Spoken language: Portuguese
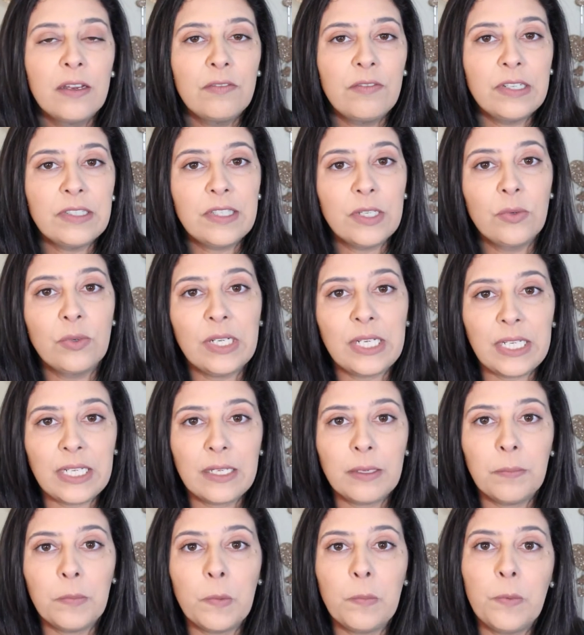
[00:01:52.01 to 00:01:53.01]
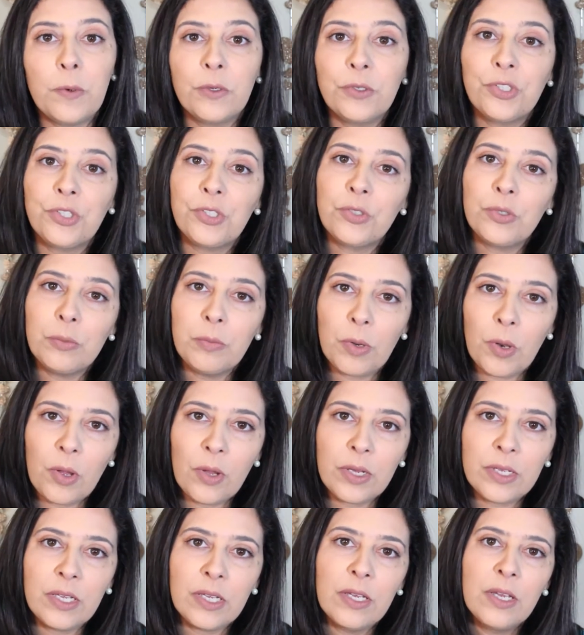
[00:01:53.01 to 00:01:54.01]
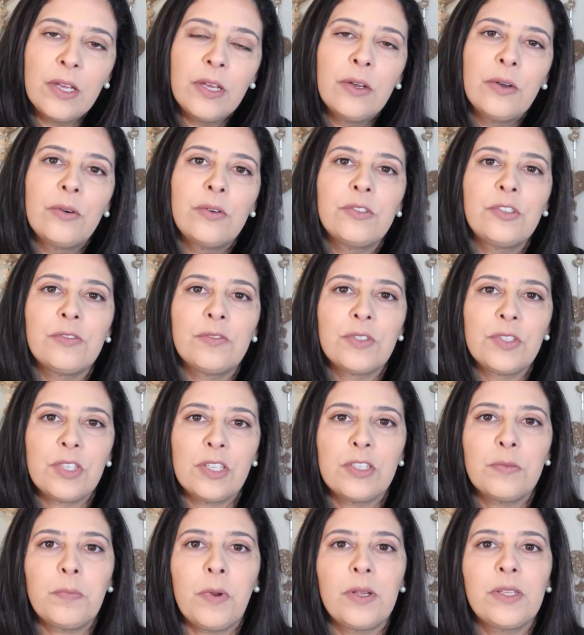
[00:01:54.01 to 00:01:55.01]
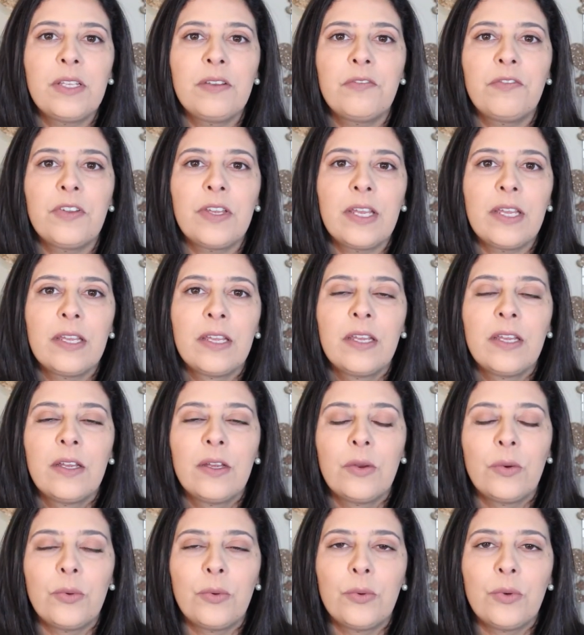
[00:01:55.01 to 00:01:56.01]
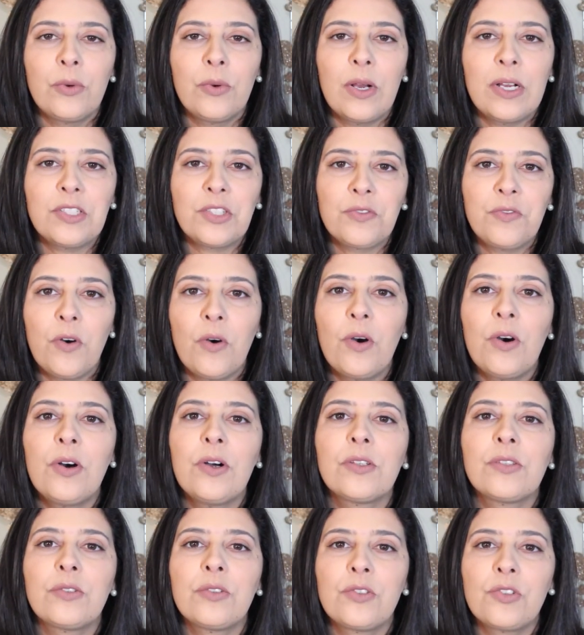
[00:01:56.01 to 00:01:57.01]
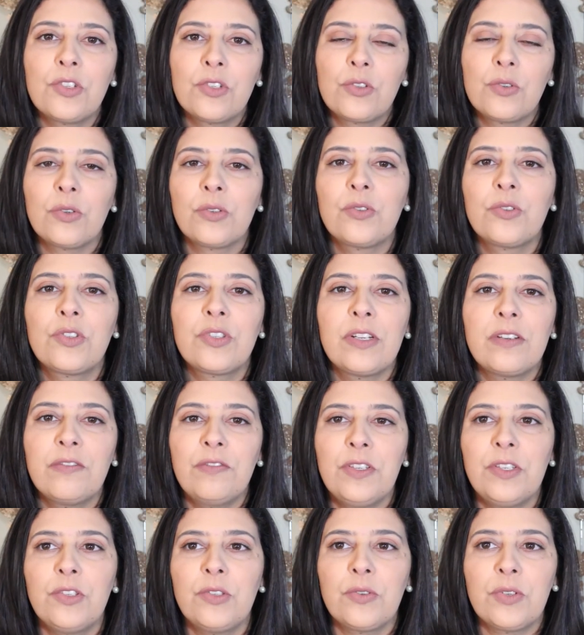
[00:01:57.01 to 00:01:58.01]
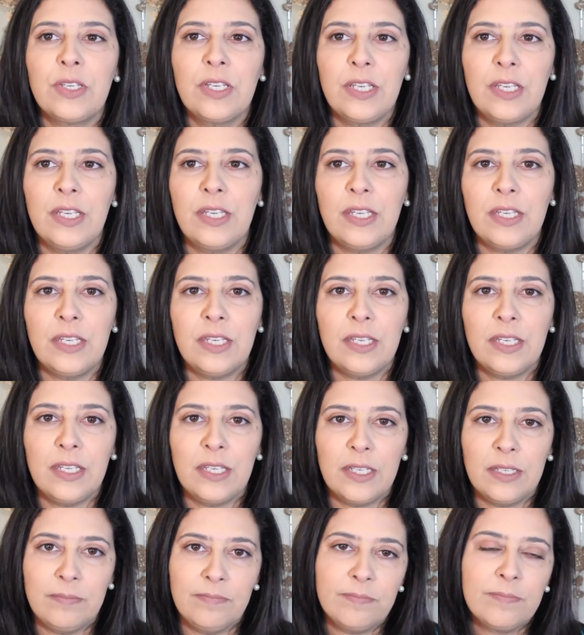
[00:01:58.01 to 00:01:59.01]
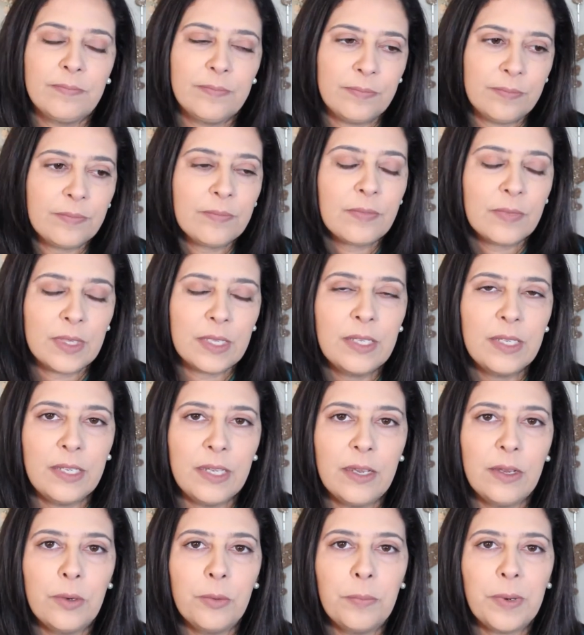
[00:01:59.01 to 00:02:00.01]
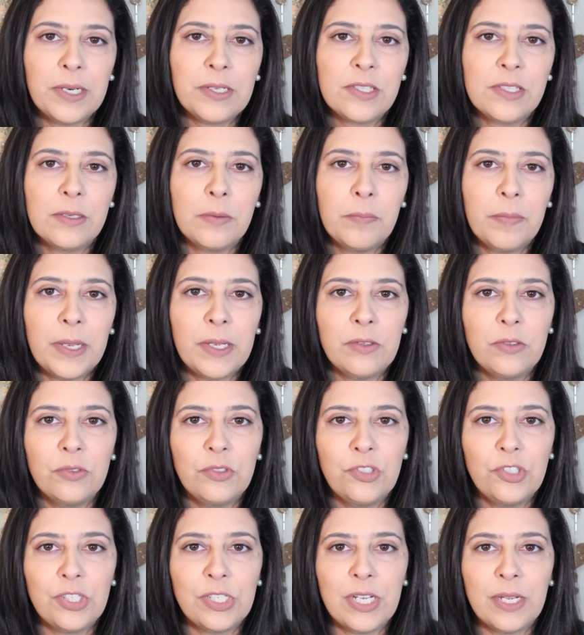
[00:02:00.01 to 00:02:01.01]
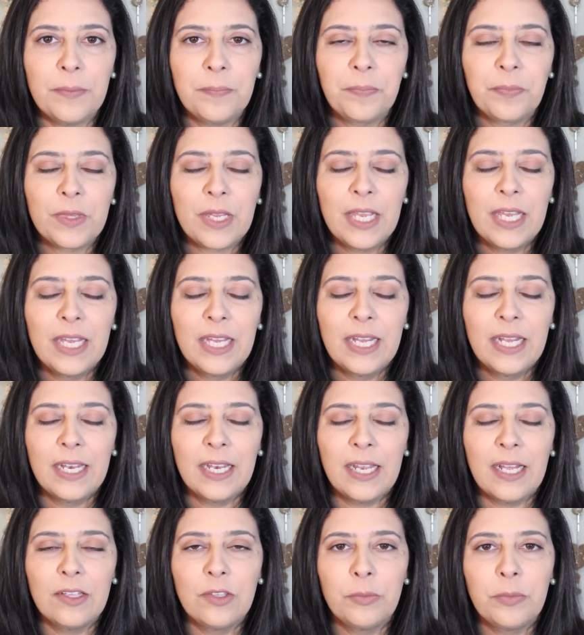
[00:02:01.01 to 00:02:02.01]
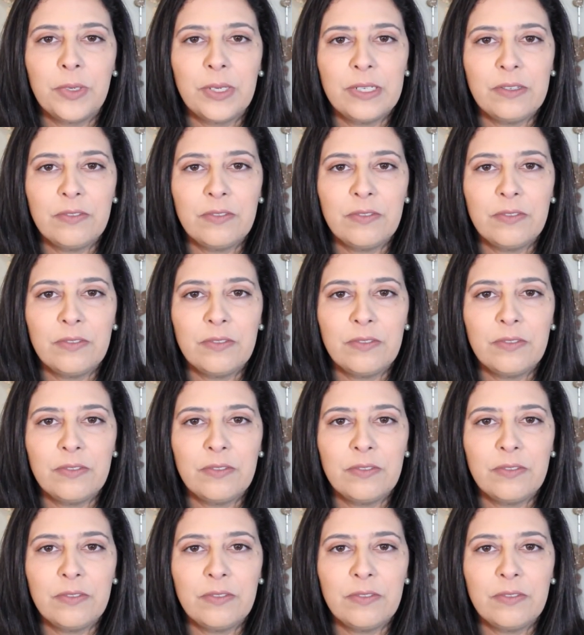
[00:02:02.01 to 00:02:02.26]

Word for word: vai ter um link para o post no blog onde vocês podem ver o, as fotos de todo o serviço que, que eu participei do dia lá do meu